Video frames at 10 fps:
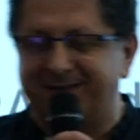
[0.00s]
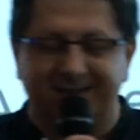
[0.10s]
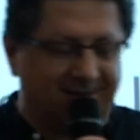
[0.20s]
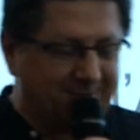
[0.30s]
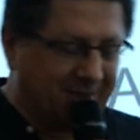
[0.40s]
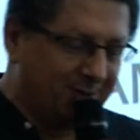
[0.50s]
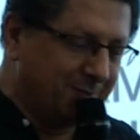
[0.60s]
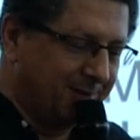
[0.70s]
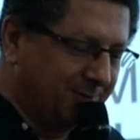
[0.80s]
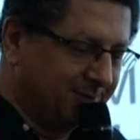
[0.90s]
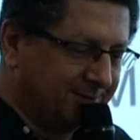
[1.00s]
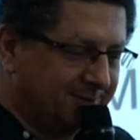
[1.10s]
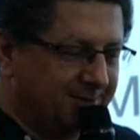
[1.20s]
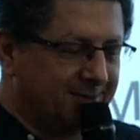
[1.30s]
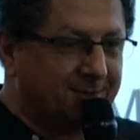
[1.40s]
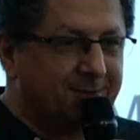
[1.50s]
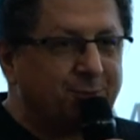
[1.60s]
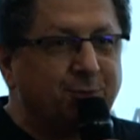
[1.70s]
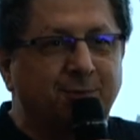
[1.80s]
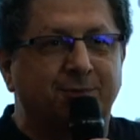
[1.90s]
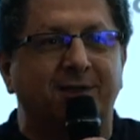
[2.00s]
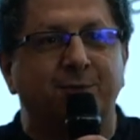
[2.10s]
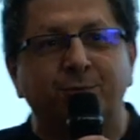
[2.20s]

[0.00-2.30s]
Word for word: pas lire, hein, mais globalement, euh, tout le monde a